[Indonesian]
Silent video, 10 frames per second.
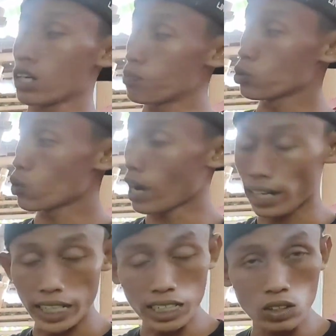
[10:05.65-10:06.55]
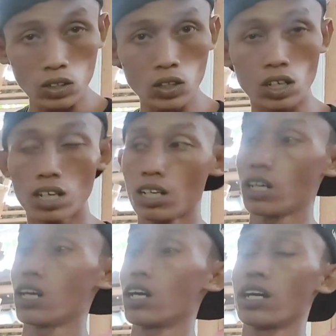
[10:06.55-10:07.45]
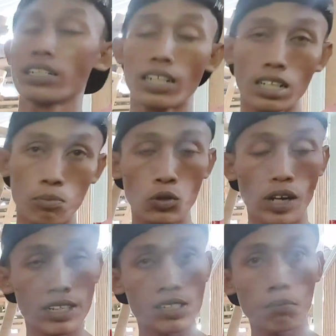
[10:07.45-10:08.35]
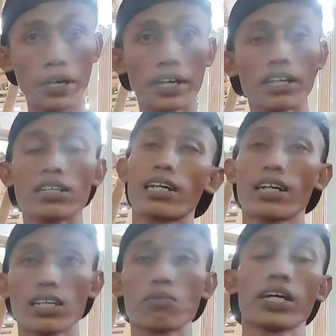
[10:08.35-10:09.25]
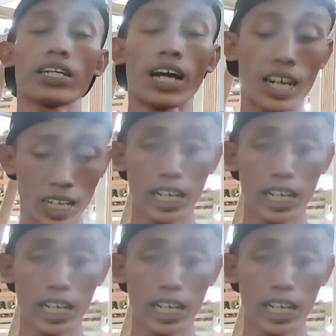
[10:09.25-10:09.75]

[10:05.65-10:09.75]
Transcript: kebutuhan induk dan kebutuhan cempe dan lain sebagainya